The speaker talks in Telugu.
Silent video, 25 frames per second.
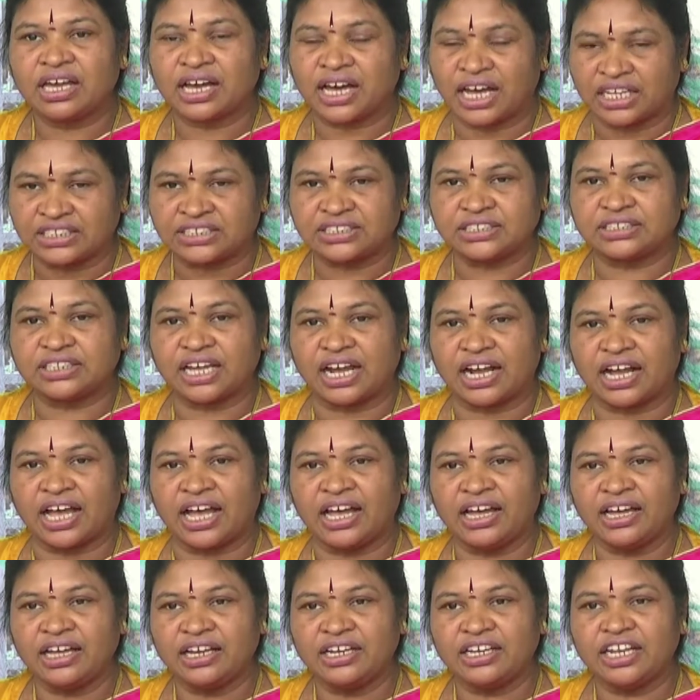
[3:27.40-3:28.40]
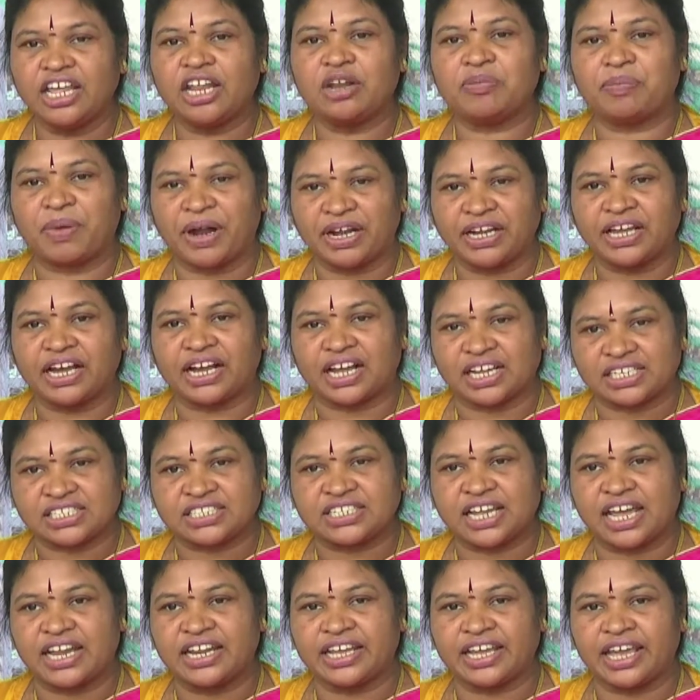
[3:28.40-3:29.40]
ఖచ్చితంగా నేను పడ్డ
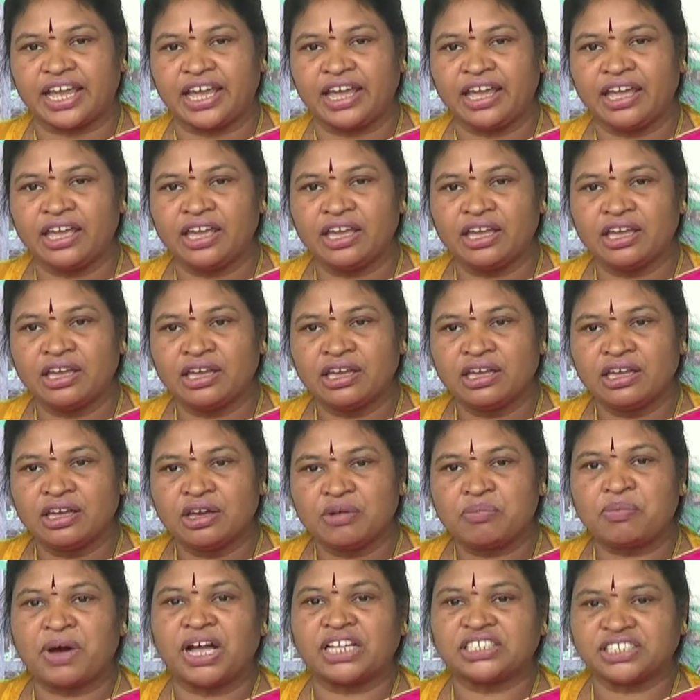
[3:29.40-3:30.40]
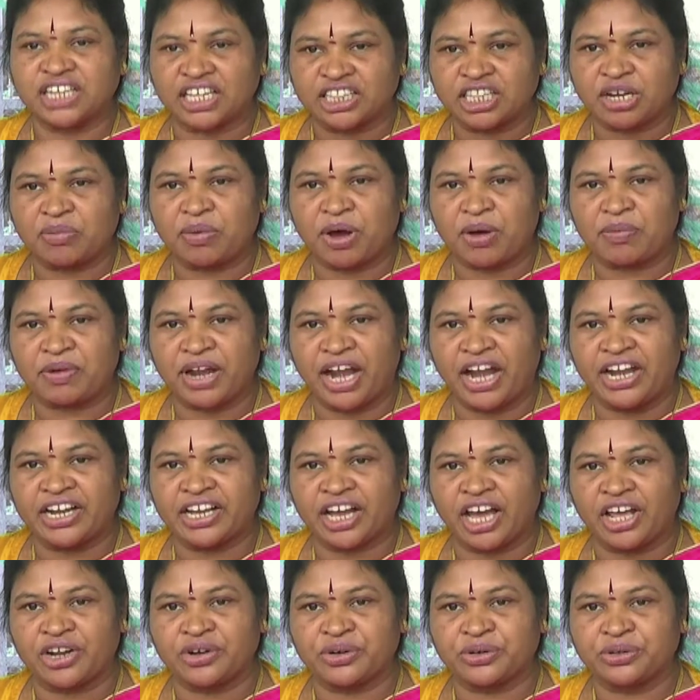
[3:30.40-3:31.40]
కష్టానికి మా చంద్రబాబు నాయుడు
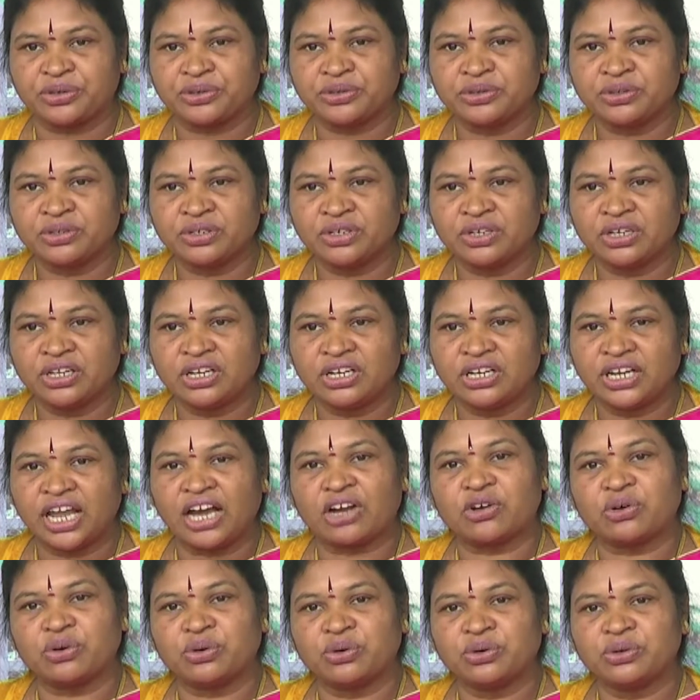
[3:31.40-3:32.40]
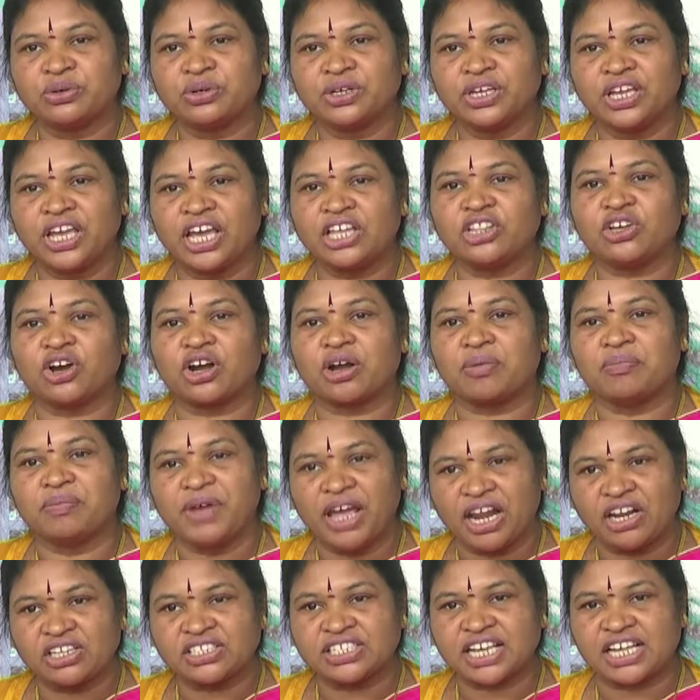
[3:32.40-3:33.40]
గారు నాకు ఏదో ఒక
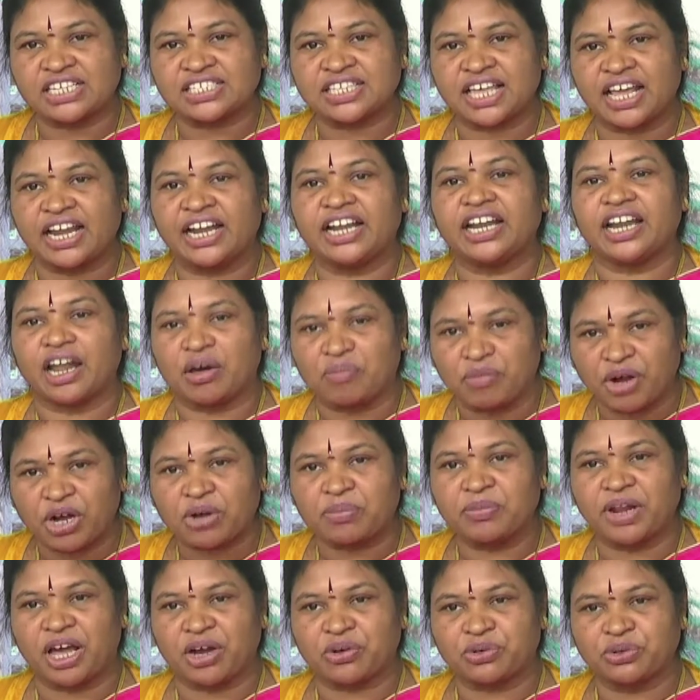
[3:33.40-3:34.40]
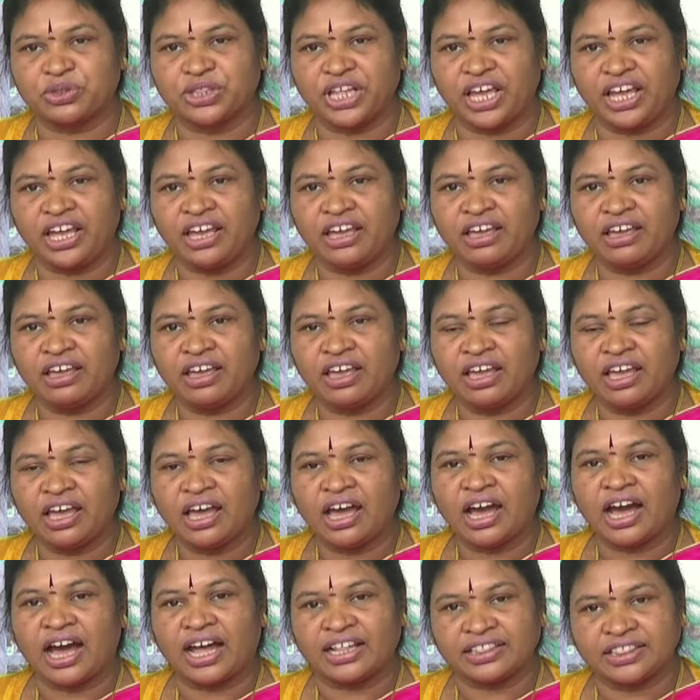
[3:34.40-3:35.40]
మేలు చేస్తారని నమ్మకం నాకుంది
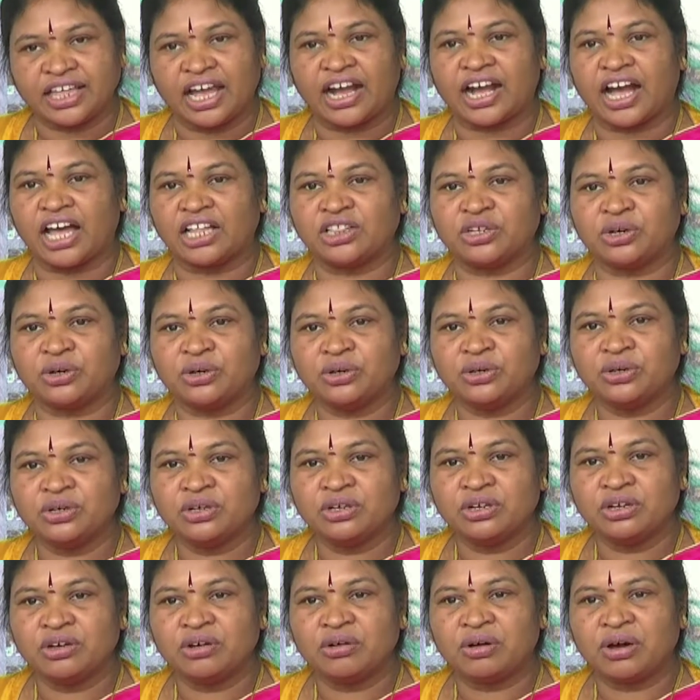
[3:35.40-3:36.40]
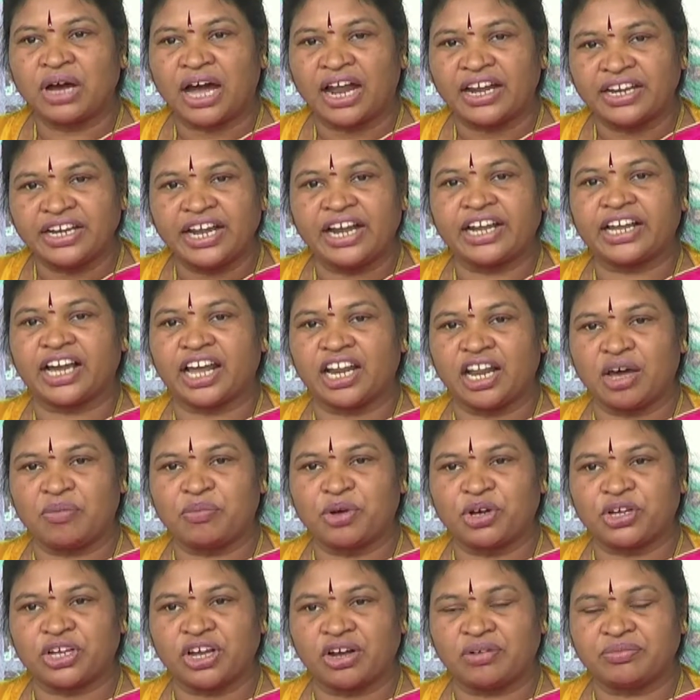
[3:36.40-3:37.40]
అంతేకాదు అన్నిటికన్నా
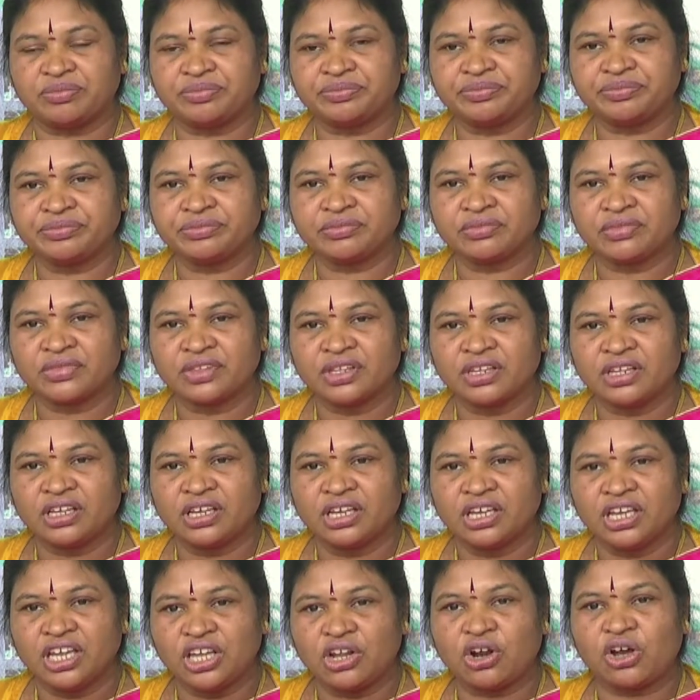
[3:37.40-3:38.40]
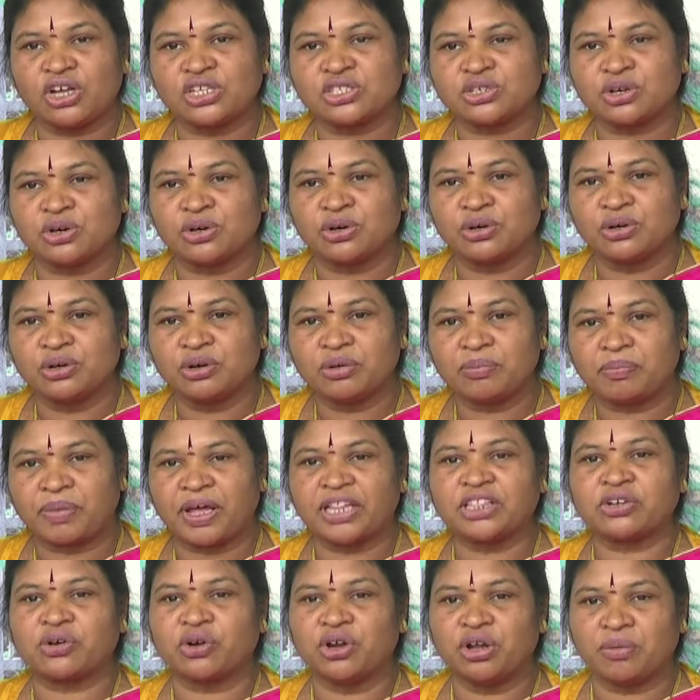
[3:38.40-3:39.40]
ముఖ్యం ఈరోజు
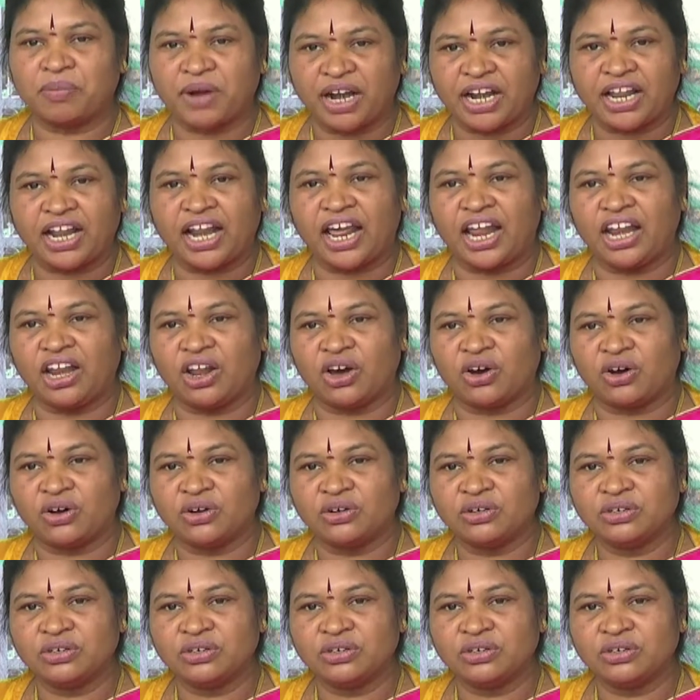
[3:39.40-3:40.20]
పదకొండు మండలాల్లో